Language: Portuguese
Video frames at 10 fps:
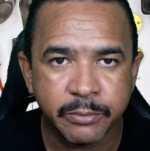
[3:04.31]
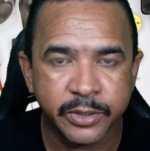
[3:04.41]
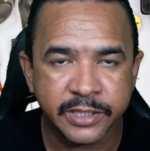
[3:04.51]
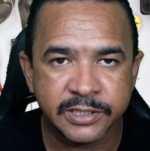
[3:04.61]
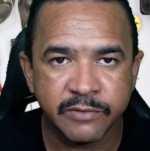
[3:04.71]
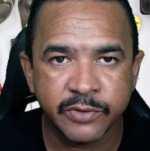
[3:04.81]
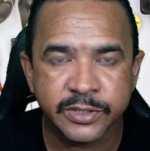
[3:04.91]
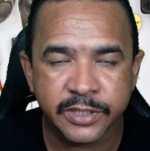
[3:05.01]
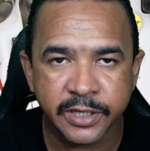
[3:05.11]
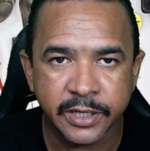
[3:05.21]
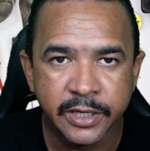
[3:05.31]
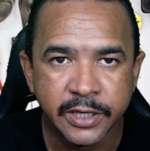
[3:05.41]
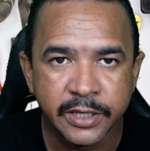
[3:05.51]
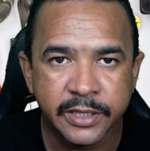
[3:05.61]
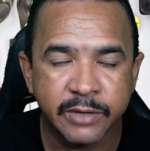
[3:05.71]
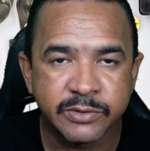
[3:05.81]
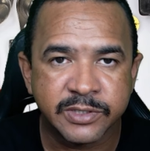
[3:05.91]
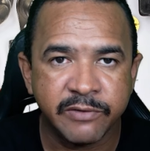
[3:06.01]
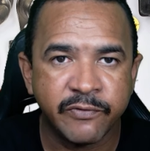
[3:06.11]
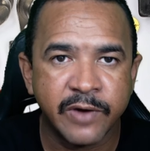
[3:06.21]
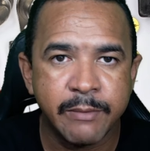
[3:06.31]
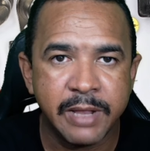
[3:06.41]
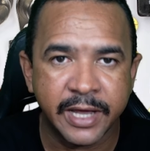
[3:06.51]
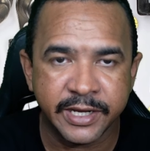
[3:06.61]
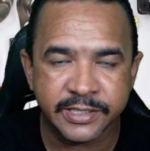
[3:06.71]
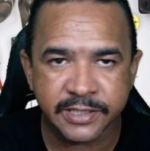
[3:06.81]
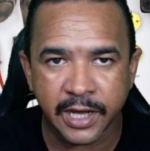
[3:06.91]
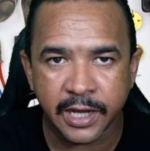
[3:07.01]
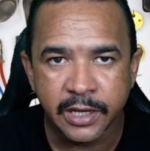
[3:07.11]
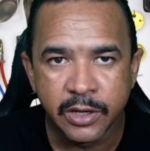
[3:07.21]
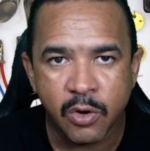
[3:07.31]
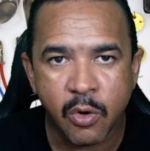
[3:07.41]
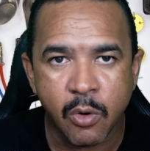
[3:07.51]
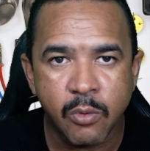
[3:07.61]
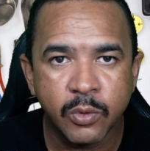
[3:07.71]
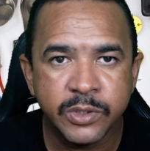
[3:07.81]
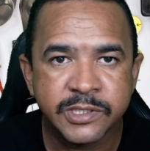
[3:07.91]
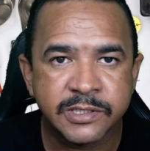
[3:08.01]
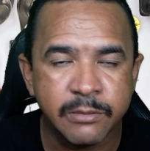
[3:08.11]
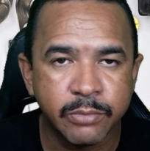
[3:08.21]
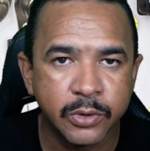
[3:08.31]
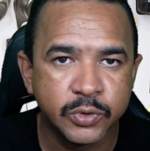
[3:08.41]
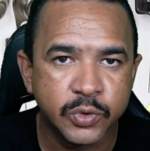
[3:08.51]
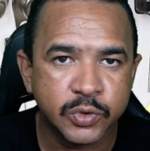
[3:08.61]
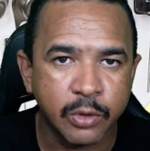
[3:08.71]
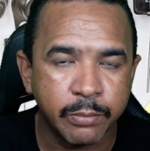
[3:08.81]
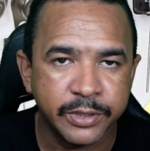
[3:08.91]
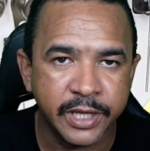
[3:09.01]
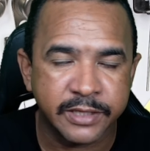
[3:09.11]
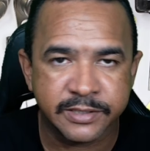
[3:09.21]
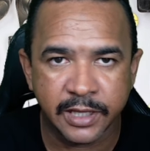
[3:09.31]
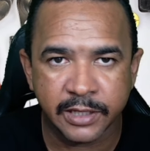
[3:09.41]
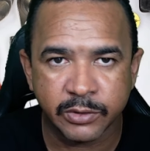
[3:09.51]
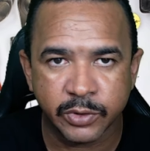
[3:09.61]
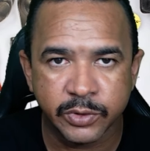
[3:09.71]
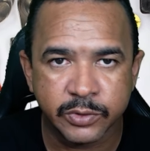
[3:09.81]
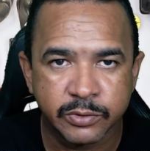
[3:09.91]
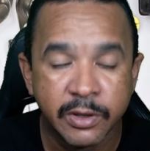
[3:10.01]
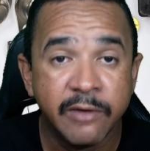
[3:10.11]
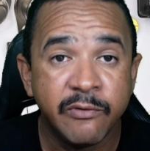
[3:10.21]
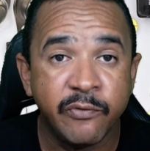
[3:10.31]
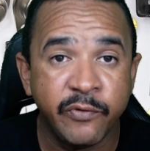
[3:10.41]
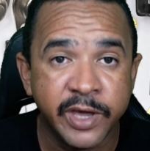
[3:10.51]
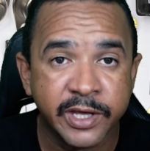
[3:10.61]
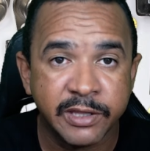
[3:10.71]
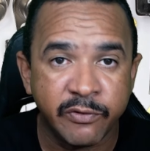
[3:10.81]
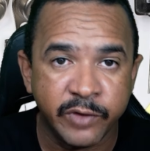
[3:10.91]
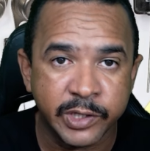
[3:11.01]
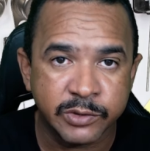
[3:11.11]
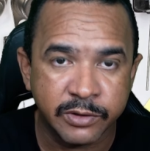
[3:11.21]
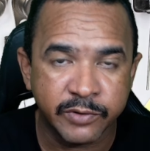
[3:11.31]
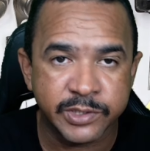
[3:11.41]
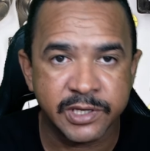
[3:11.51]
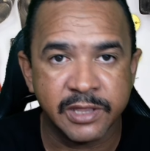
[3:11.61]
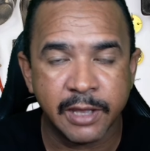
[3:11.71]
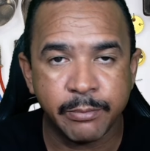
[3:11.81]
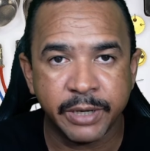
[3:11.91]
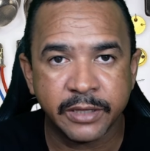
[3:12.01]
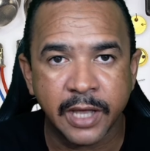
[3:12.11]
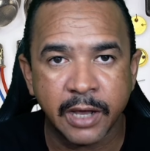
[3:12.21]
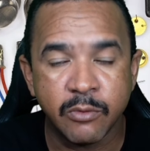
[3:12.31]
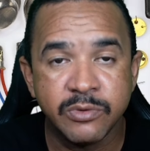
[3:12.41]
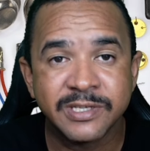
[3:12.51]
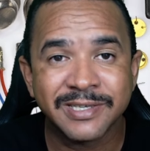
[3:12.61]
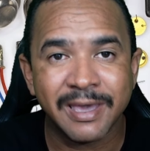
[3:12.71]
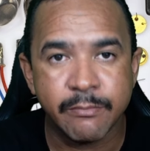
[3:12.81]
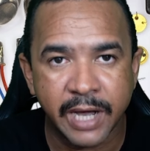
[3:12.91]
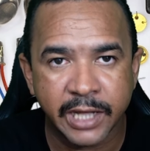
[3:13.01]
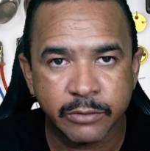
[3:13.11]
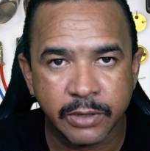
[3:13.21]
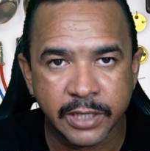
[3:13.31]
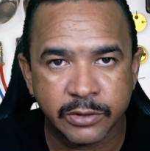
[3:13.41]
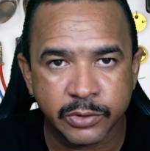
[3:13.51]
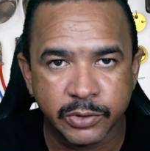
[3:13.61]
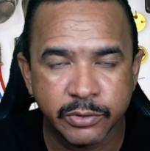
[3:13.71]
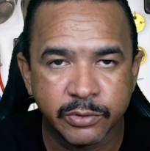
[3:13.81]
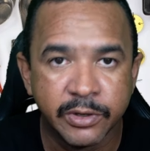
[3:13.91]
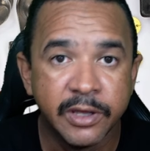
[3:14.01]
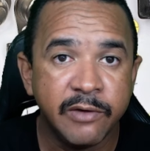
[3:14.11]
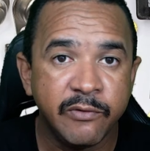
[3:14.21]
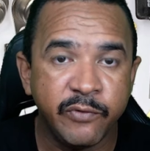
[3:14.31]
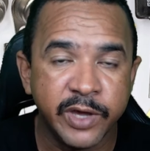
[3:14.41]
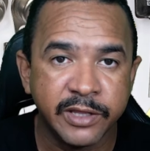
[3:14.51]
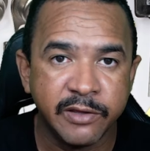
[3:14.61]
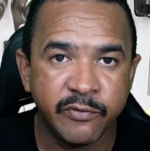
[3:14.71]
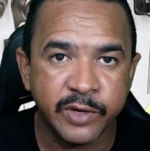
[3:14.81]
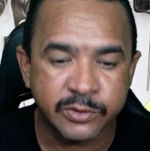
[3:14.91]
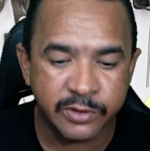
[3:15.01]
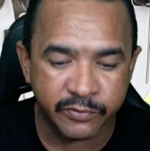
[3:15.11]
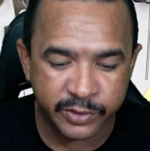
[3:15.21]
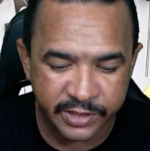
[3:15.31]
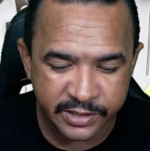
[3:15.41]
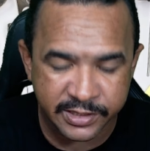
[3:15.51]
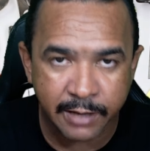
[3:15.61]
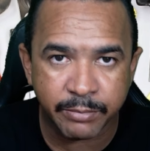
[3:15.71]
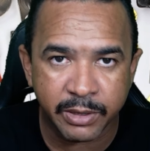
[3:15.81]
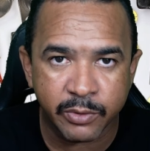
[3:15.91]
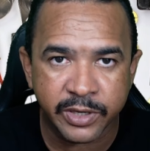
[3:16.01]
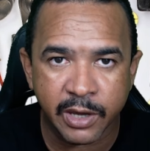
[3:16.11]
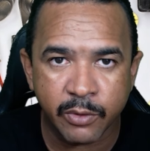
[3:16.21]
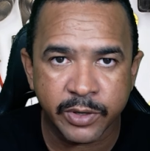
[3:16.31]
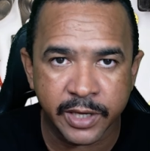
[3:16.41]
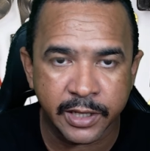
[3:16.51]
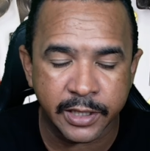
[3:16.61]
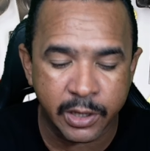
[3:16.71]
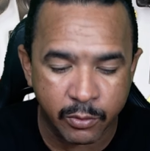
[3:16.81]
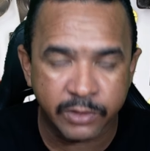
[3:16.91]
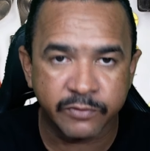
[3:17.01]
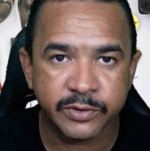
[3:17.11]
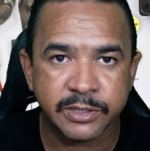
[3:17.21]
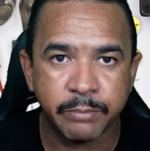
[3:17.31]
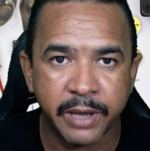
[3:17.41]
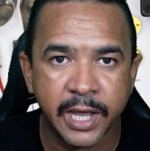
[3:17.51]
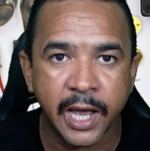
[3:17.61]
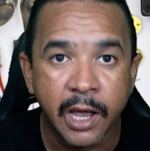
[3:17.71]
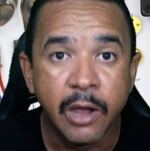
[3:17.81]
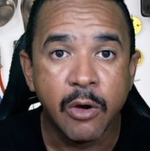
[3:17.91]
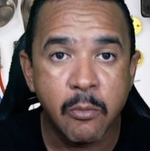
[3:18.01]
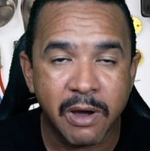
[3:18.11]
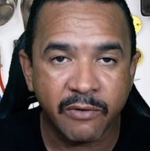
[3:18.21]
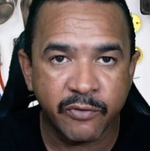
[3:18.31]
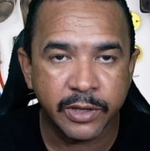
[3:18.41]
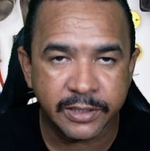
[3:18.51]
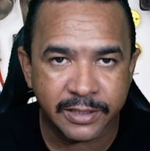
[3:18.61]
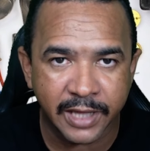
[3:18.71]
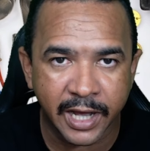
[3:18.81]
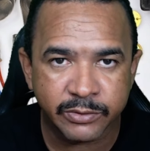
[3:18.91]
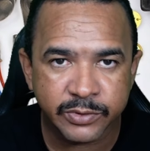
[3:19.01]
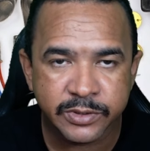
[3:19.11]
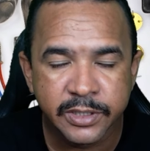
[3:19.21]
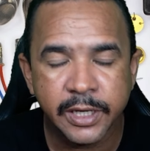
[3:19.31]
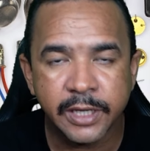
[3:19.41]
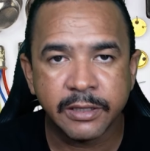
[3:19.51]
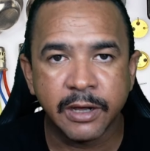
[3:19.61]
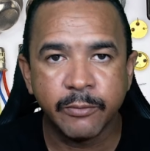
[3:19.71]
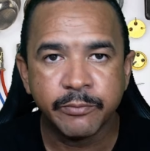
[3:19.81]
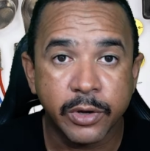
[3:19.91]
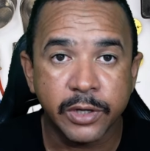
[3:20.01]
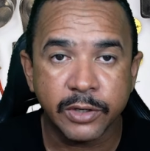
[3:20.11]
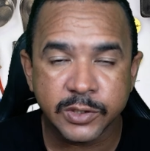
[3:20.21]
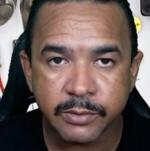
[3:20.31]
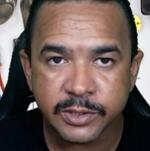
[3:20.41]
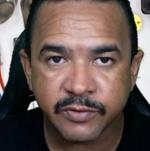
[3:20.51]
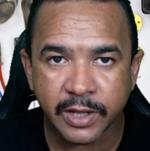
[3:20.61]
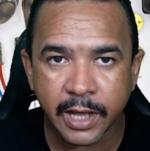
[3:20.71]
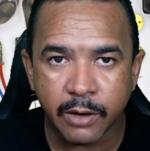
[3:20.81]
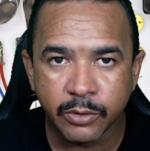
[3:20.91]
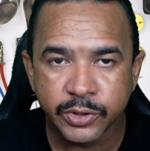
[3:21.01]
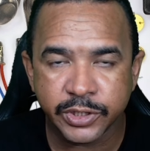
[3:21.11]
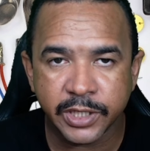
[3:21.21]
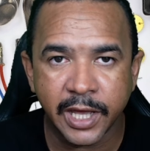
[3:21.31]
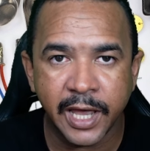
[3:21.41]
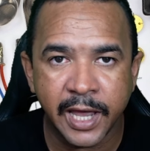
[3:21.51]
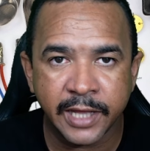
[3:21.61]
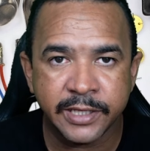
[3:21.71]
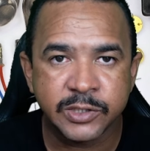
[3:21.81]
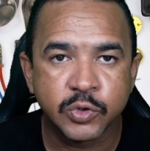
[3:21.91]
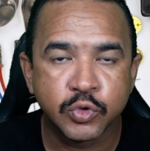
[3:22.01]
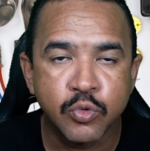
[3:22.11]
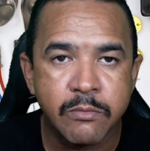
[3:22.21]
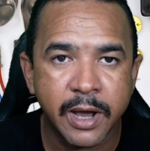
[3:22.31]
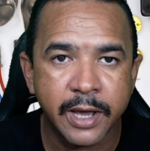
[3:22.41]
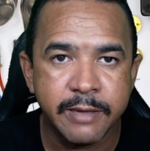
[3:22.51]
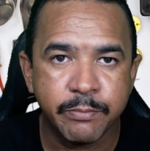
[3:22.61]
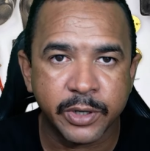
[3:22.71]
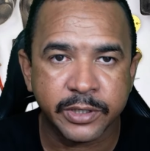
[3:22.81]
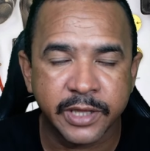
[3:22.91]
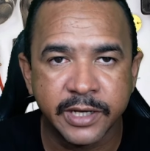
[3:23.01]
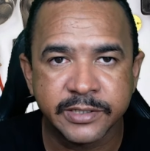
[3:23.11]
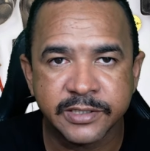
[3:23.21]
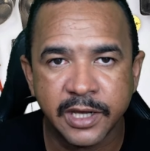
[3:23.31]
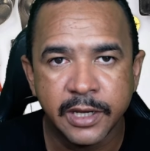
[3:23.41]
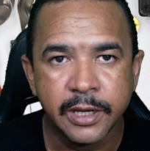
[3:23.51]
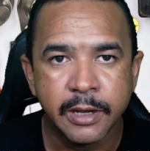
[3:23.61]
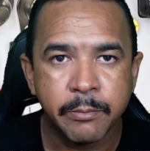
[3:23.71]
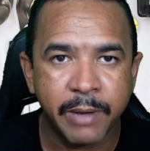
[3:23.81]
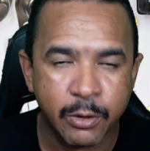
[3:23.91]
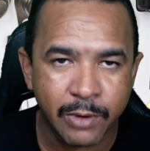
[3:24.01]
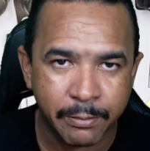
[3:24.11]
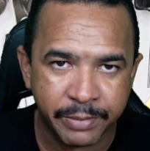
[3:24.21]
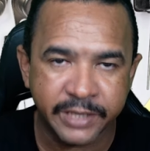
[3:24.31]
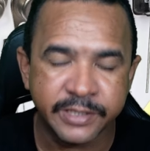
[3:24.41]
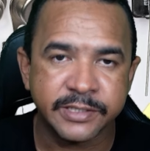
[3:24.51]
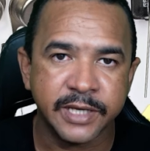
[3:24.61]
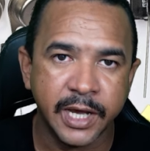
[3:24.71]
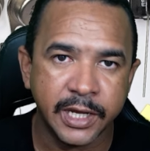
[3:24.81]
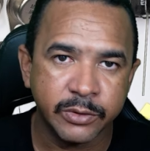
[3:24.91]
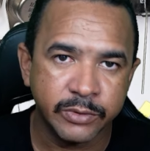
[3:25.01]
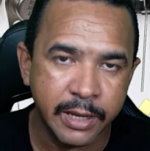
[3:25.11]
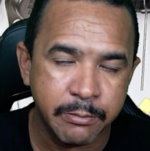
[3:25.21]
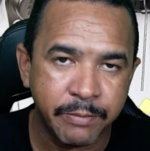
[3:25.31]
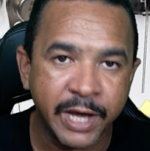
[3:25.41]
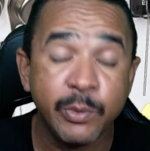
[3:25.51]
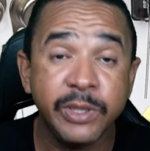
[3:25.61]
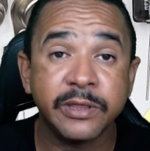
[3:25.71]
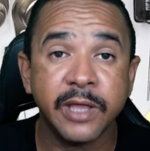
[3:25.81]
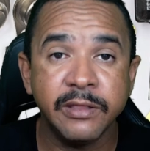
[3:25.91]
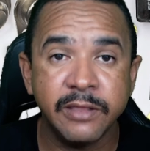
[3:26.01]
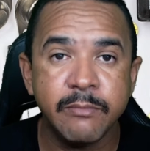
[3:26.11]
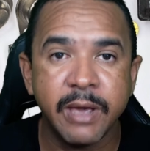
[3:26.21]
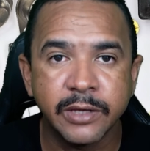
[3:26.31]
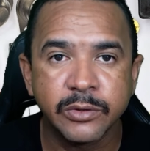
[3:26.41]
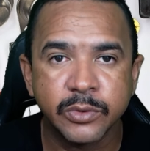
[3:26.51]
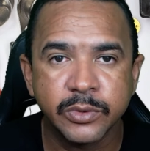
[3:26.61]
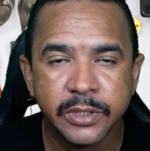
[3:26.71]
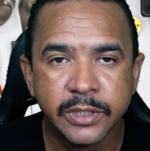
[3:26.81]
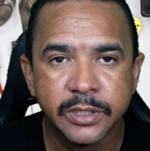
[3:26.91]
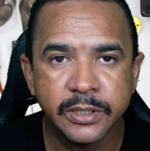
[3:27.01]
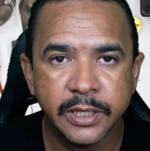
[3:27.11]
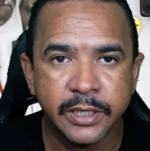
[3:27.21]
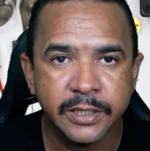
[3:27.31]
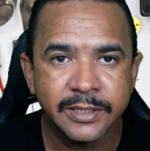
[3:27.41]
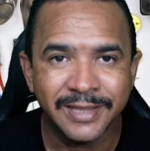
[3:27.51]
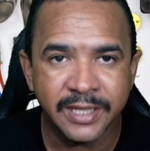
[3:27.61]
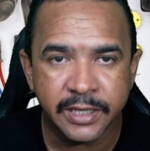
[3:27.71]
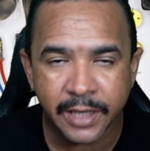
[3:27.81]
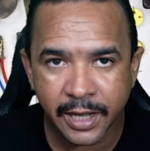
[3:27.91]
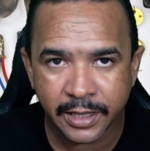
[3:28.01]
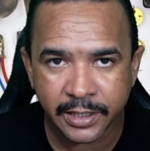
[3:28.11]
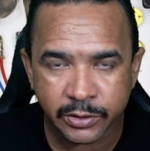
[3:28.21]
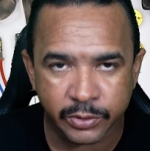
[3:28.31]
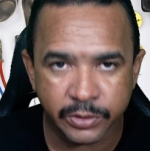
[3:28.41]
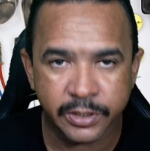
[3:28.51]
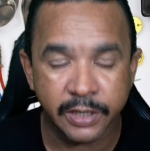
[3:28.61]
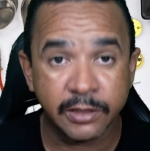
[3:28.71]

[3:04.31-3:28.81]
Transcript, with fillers: Porque se você não se familiarizar com os símbolos dos componentes eletrônicos, fica difícil de você interpretar um esquemático eletrônico, fica difícil de você saber o que é o que ali quando você pegar uma folha de dados, então, o que nós vamos falar hoje é de suma importância para o aprendizado né, e para o entendimento né, de eletrônica.